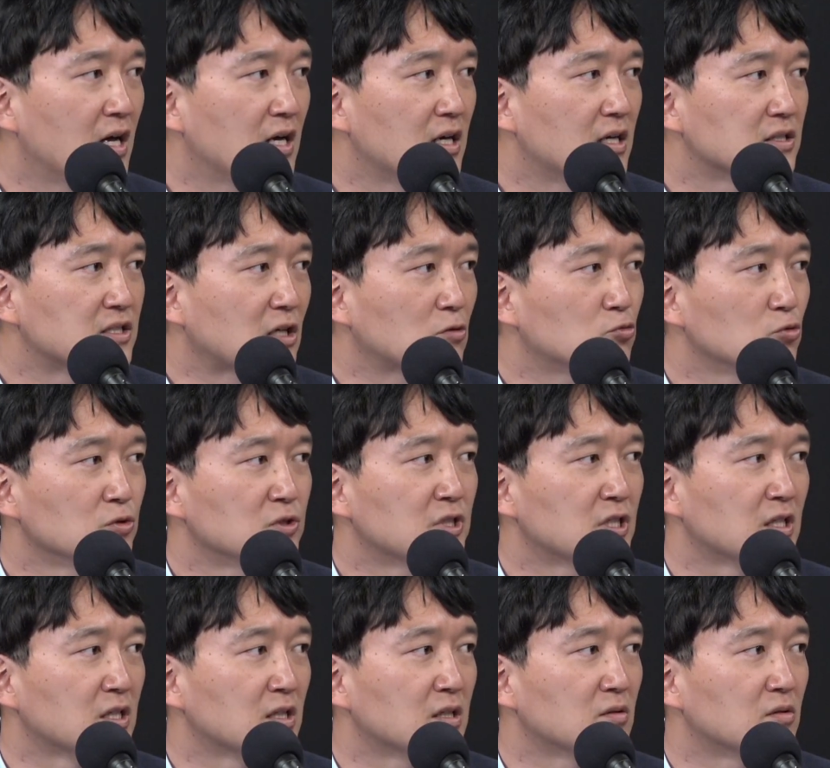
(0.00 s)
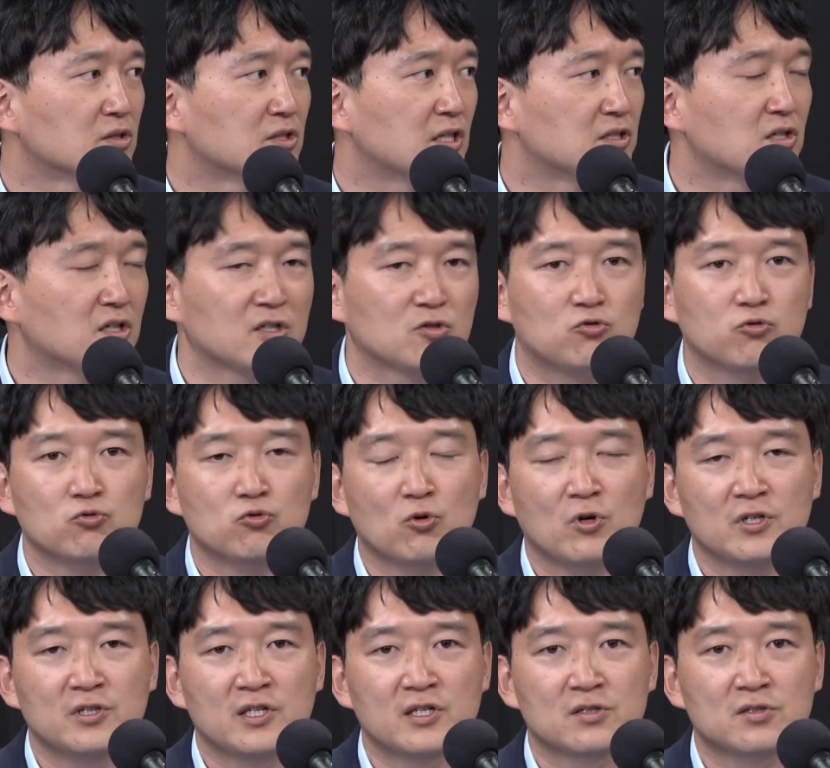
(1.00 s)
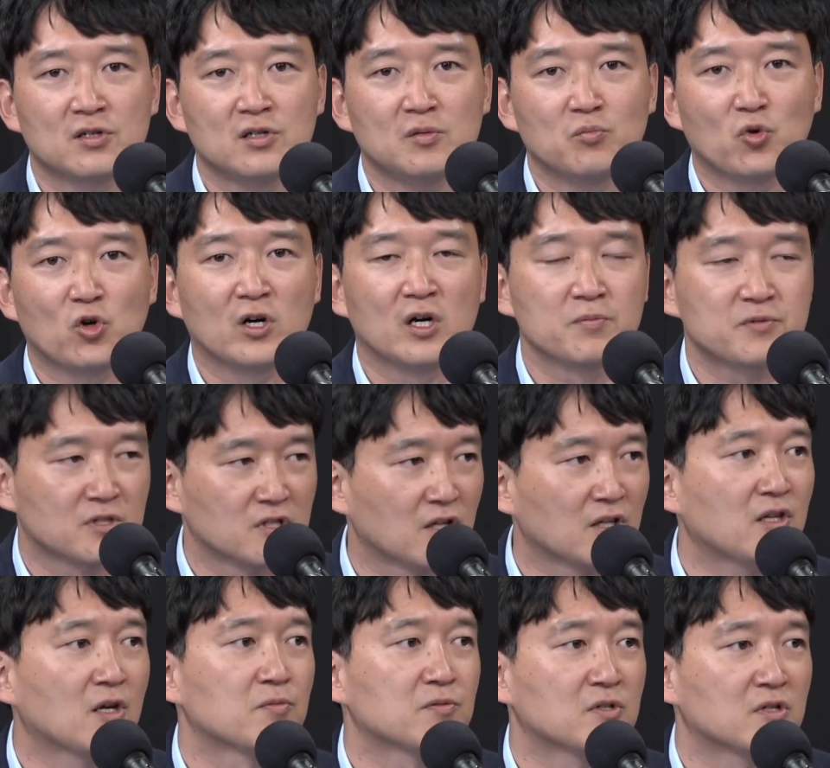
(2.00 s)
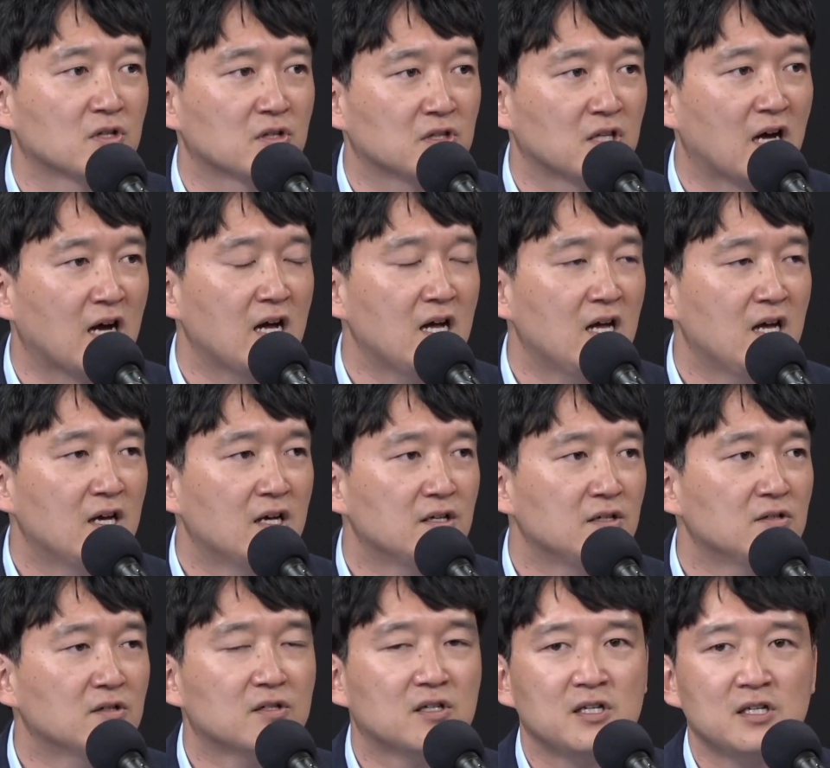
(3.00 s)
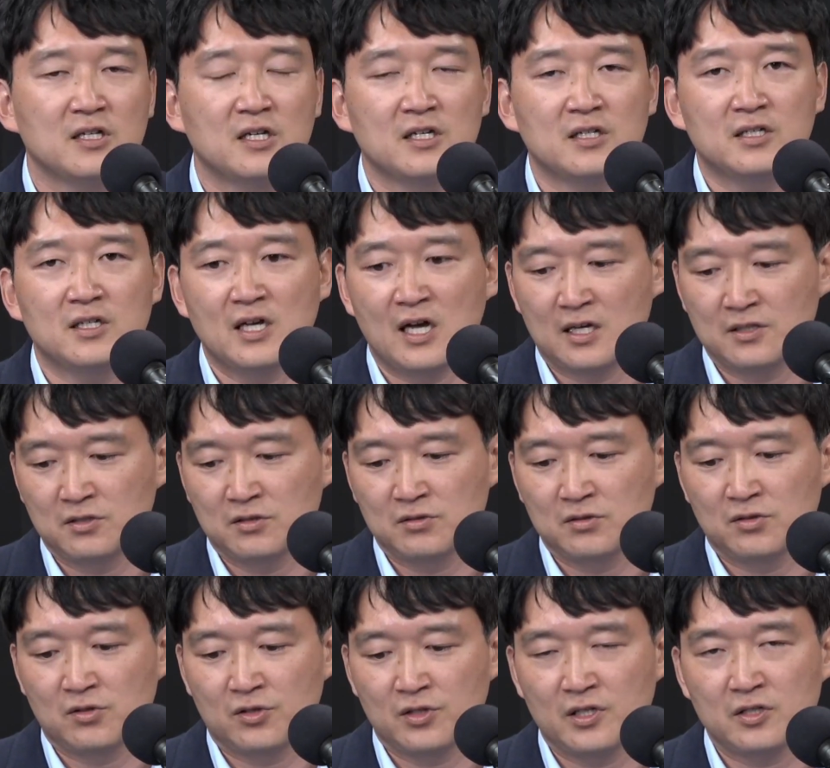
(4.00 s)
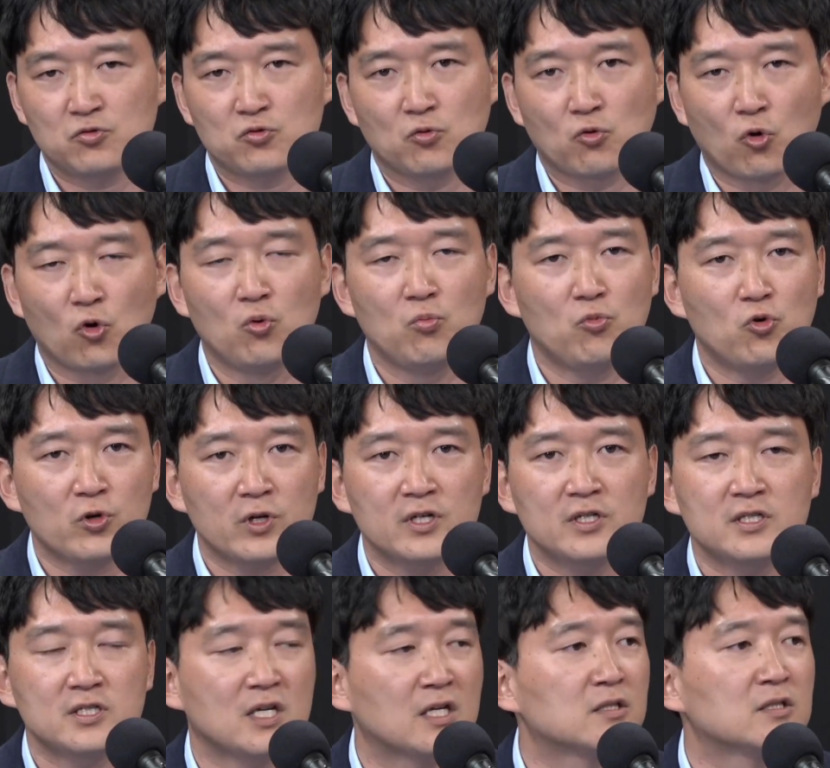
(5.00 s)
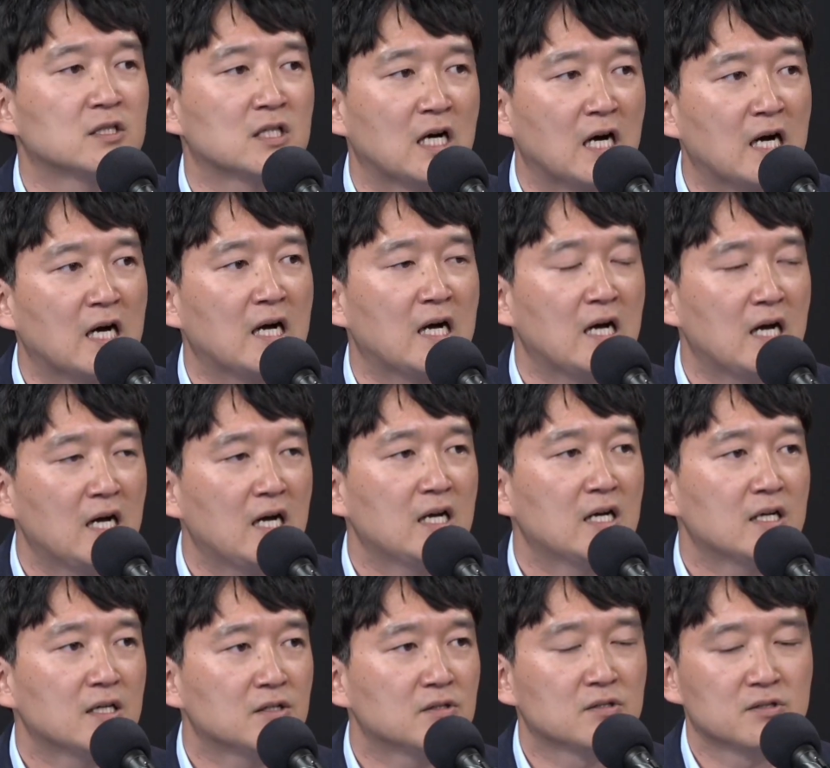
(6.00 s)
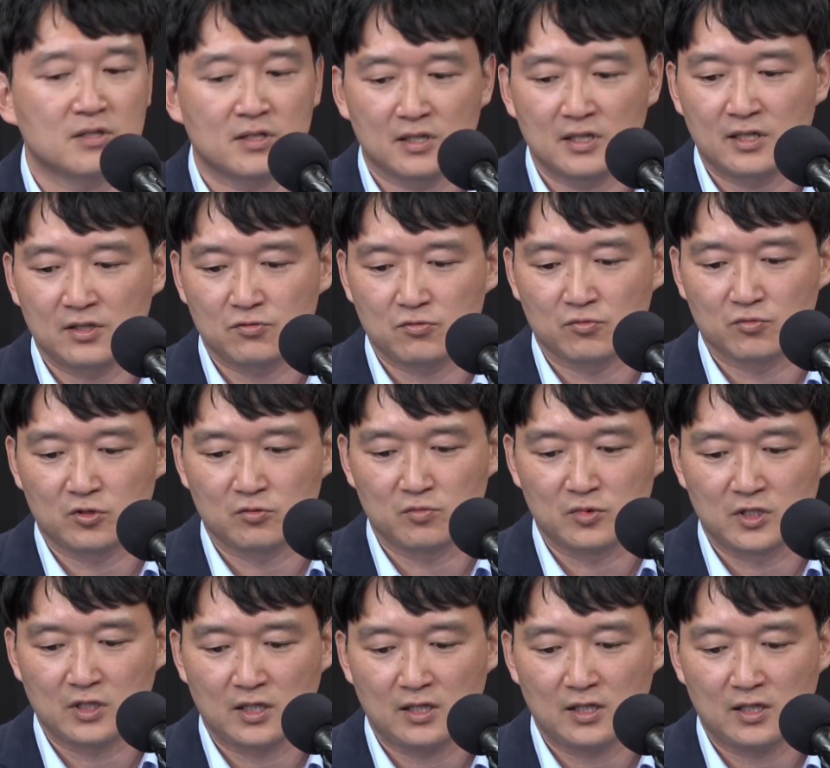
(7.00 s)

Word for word: 자꾸 이제 재정이 축소가 돼서 뭐가 없어졌다 없어졌다 음. 이렇게 얘기하는 거에 좀 골몰해 있지 않은가 음. 이런 생각이 좀 듭니다.